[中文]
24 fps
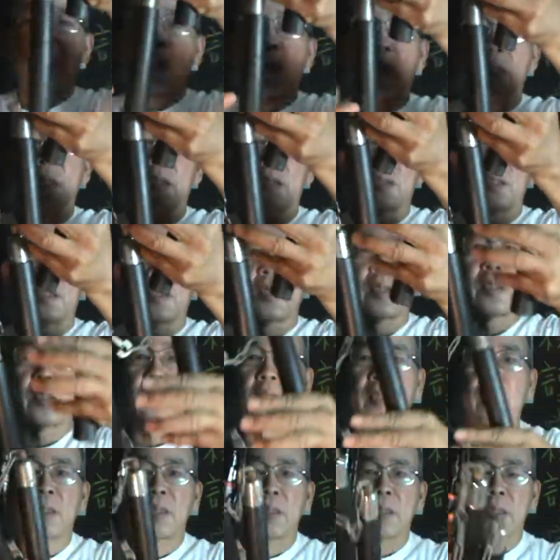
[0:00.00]
这个。
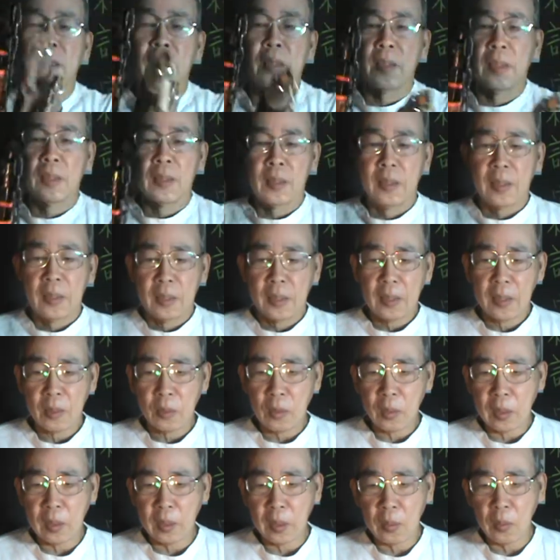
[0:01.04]
这个
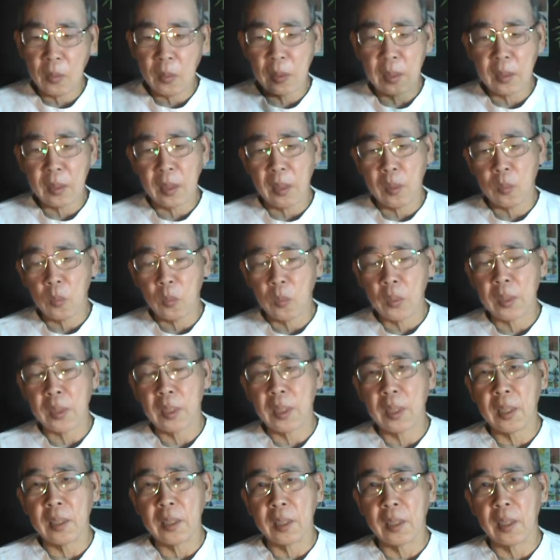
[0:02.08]
双节棍是在五十
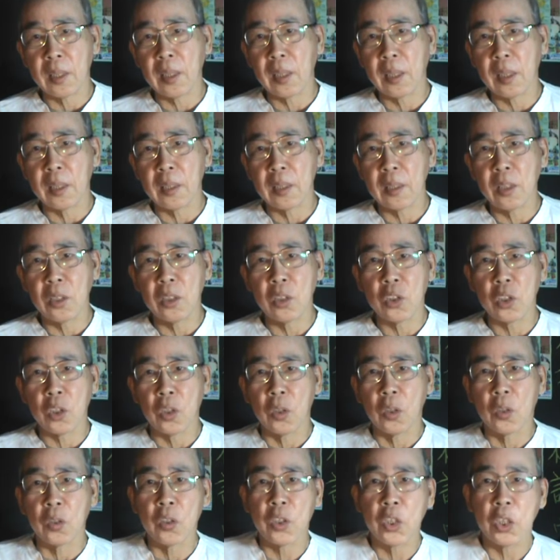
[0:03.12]
年前哈，一
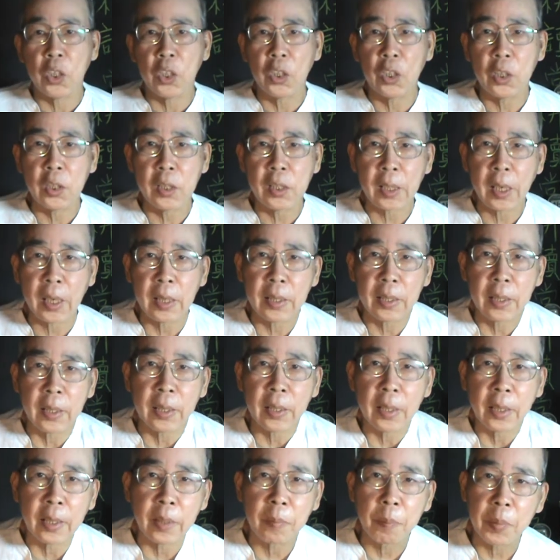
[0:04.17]
九七三
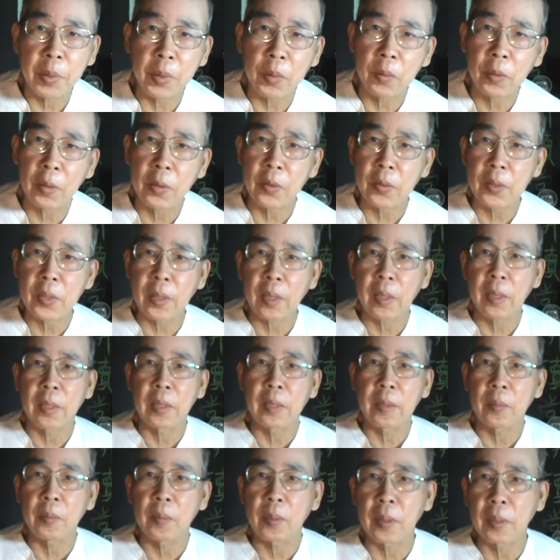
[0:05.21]
年哈，民国六十二
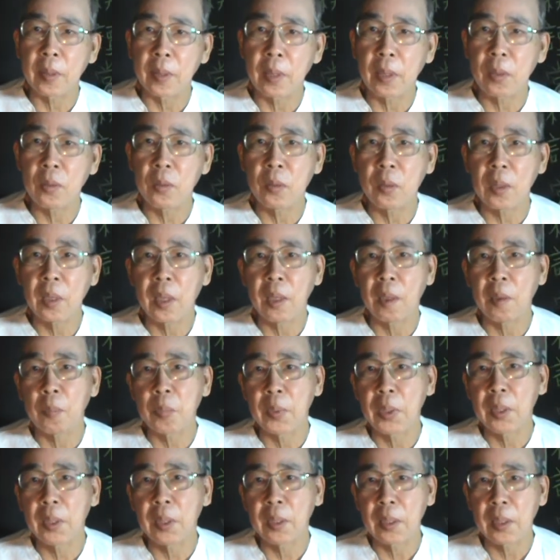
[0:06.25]
年，我高中刚好
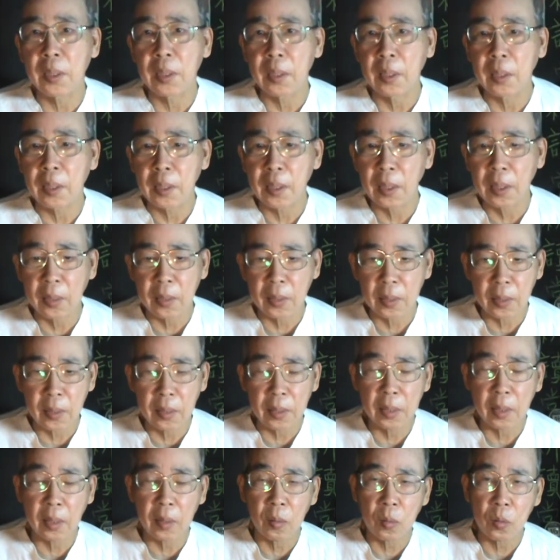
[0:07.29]
毕业那一年，刚好是李
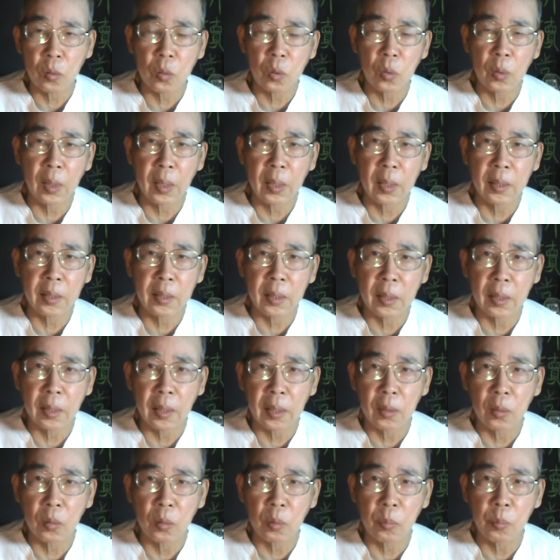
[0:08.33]
小龙出来演了
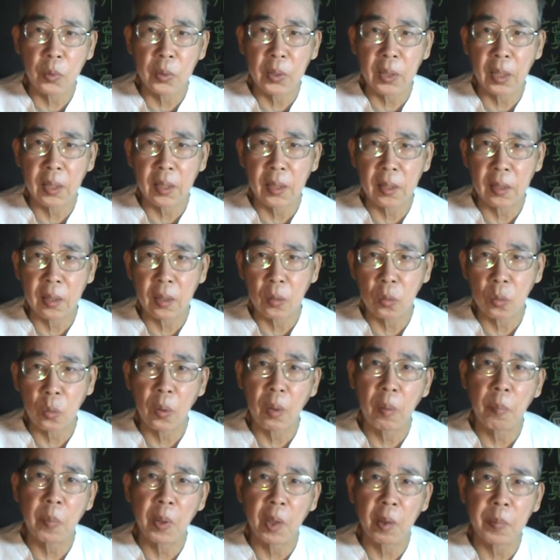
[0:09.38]
很多部电影之后突
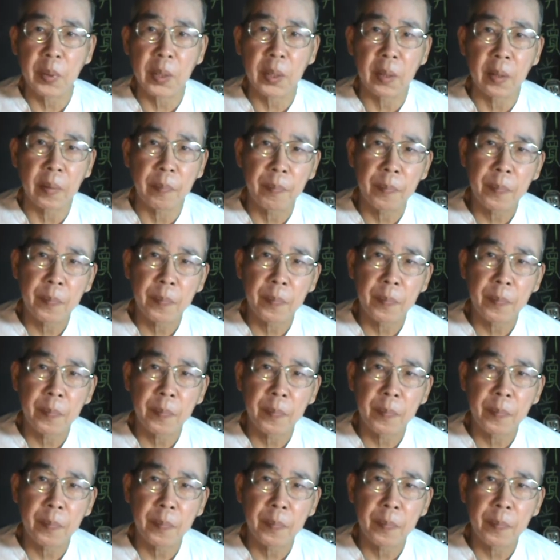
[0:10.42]
然暴毙了。